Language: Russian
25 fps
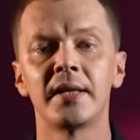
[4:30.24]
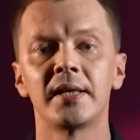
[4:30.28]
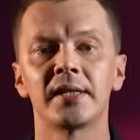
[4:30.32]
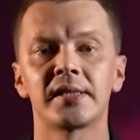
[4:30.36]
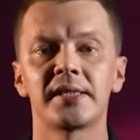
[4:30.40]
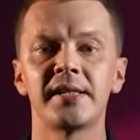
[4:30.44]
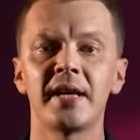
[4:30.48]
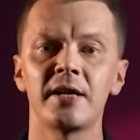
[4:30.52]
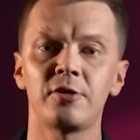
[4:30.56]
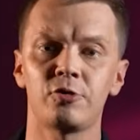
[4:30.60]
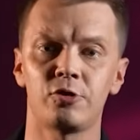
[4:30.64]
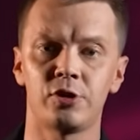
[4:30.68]

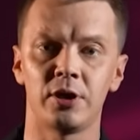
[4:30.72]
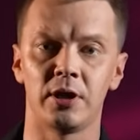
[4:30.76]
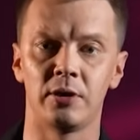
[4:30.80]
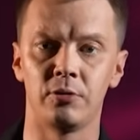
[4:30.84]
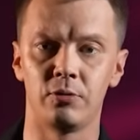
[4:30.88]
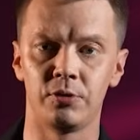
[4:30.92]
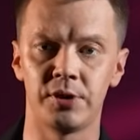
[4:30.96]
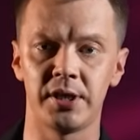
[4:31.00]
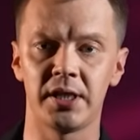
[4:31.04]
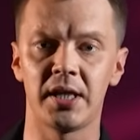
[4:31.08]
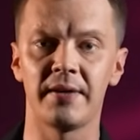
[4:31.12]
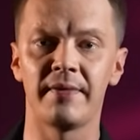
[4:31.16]
Знающие
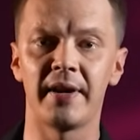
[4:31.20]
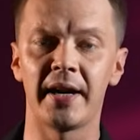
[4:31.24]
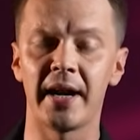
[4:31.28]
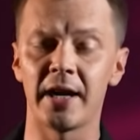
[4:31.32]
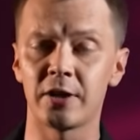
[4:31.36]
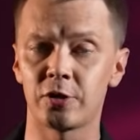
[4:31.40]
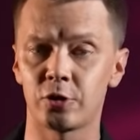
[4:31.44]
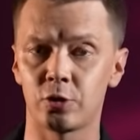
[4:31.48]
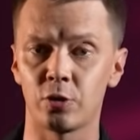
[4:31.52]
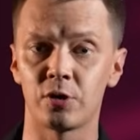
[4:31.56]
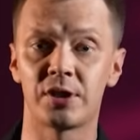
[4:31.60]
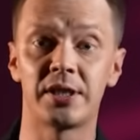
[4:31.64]
люди
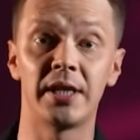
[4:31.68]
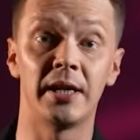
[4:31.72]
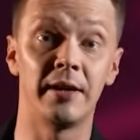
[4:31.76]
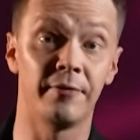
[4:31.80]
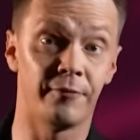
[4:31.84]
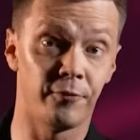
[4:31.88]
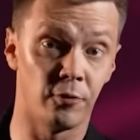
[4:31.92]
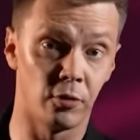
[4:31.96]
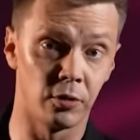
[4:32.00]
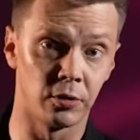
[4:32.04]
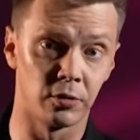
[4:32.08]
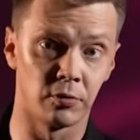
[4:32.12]
говорят, что
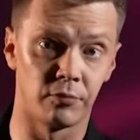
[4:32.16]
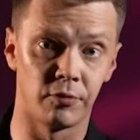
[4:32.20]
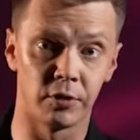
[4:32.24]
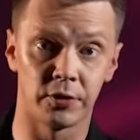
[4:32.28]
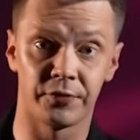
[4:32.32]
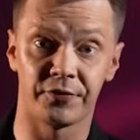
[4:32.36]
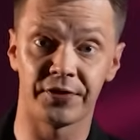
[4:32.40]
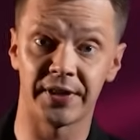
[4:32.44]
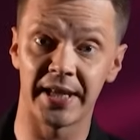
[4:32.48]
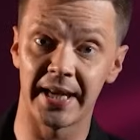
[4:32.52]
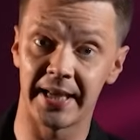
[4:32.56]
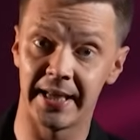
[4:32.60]
телефону вот
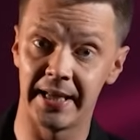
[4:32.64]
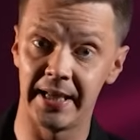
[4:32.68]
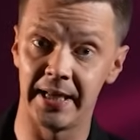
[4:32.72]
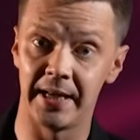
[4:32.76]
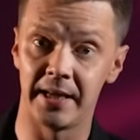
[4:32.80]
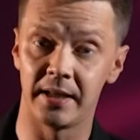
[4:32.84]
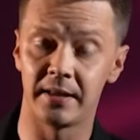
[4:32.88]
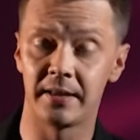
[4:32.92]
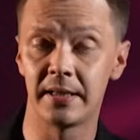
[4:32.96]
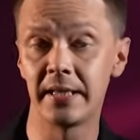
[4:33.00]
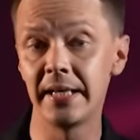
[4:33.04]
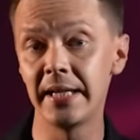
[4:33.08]
в
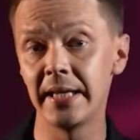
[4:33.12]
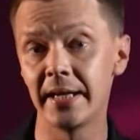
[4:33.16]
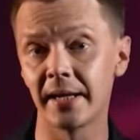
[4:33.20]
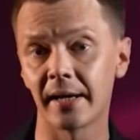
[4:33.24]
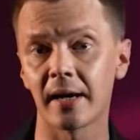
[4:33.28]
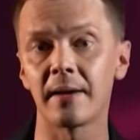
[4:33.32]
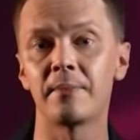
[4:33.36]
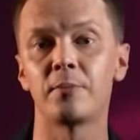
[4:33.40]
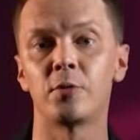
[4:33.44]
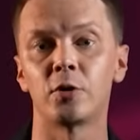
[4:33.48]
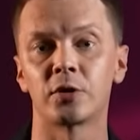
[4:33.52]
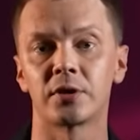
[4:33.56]
такие дни
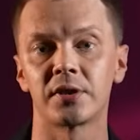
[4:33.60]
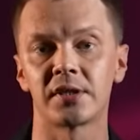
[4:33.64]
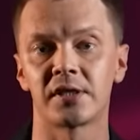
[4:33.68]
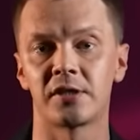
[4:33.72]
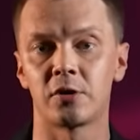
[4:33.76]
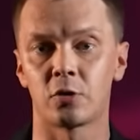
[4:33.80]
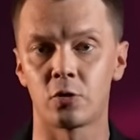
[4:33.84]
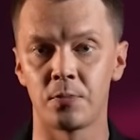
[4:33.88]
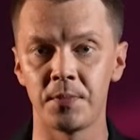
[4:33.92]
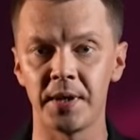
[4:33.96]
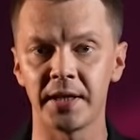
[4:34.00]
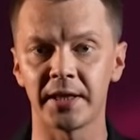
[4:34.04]
работы с
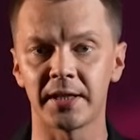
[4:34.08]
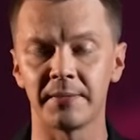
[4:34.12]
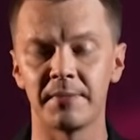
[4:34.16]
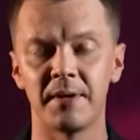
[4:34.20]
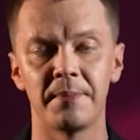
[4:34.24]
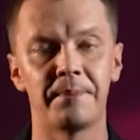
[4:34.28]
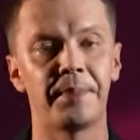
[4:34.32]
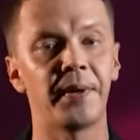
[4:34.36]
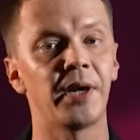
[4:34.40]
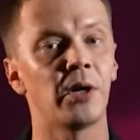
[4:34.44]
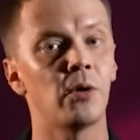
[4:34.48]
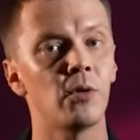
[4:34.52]
документами
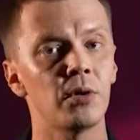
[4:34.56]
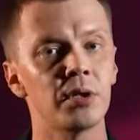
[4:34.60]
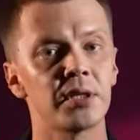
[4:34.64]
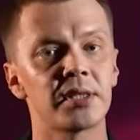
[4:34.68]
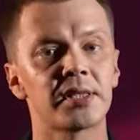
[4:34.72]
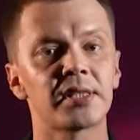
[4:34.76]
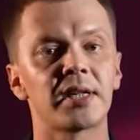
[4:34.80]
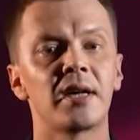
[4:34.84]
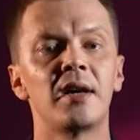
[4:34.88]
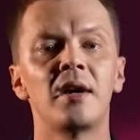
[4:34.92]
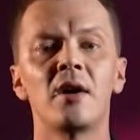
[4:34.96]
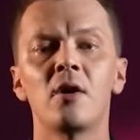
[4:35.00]

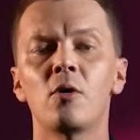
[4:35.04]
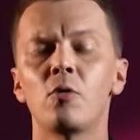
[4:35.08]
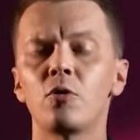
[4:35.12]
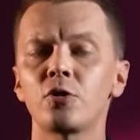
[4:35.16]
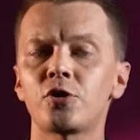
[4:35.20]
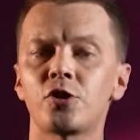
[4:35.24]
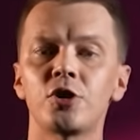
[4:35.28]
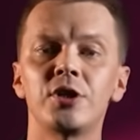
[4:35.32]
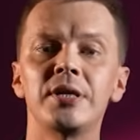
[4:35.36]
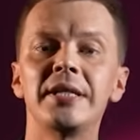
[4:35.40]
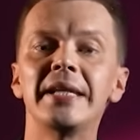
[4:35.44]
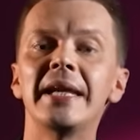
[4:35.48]
приходится
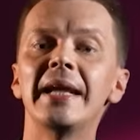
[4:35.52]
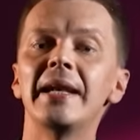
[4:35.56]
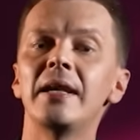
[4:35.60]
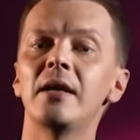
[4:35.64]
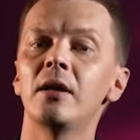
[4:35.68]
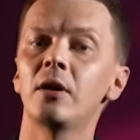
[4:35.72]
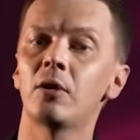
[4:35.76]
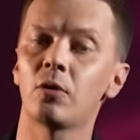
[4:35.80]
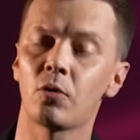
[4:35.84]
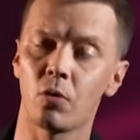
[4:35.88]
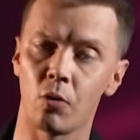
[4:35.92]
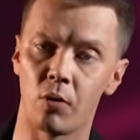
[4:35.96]
очень
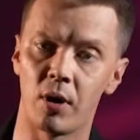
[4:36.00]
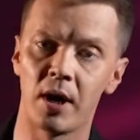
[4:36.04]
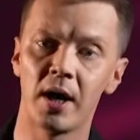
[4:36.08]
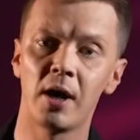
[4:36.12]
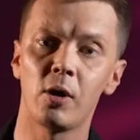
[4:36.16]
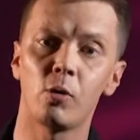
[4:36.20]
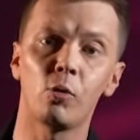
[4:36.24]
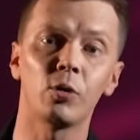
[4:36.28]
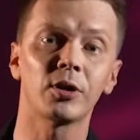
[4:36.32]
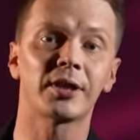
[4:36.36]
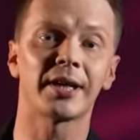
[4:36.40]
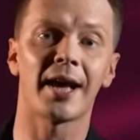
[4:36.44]
нелегко
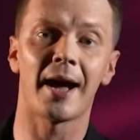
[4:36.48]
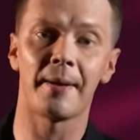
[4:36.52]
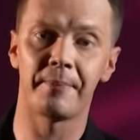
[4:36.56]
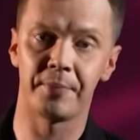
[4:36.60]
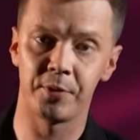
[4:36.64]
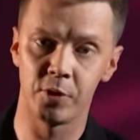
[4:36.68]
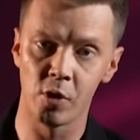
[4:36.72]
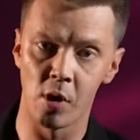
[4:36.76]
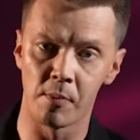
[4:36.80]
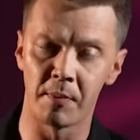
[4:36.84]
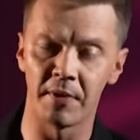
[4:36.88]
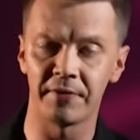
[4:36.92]
от
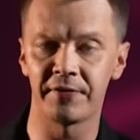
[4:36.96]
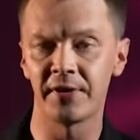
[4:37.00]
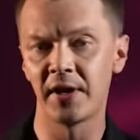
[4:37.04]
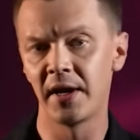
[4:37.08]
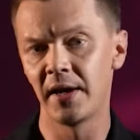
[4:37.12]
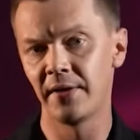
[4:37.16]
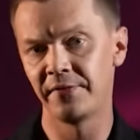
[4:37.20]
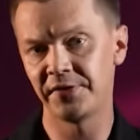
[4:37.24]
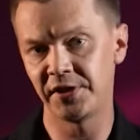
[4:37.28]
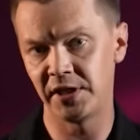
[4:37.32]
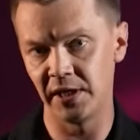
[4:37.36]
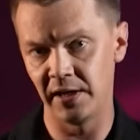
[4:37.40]
объемов
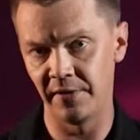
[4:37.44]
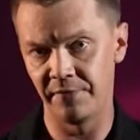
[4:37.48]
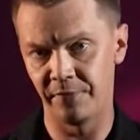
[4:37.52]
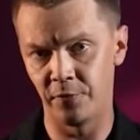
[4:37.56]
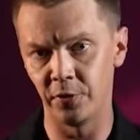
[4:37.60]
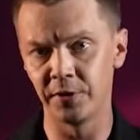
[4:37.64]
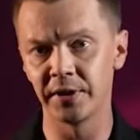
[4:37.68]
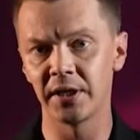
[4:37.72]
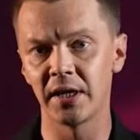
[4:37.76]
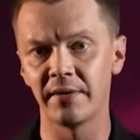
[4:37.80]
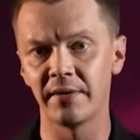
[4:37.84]
в телефон